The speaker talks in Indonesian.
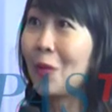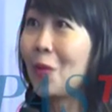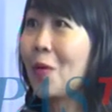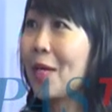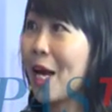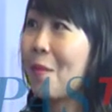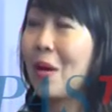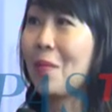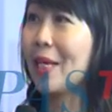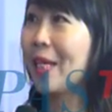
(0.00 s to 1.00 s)
Tunggu ya
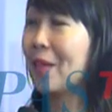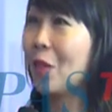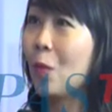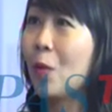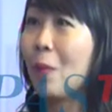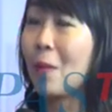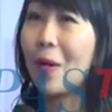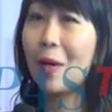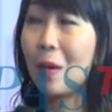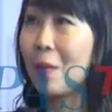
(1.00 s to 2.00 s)
mama ini yeah, iya. ataupun papa
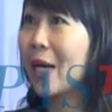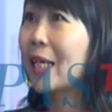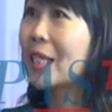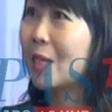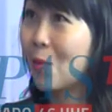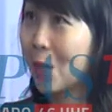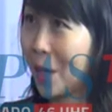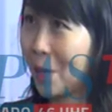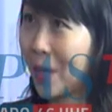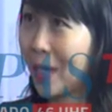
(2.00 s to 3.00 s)
dan mama lagi sibuk
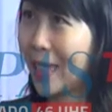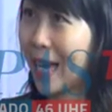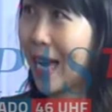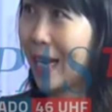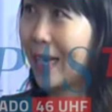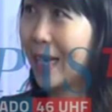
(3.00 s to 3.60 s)
dengan pekerjaan.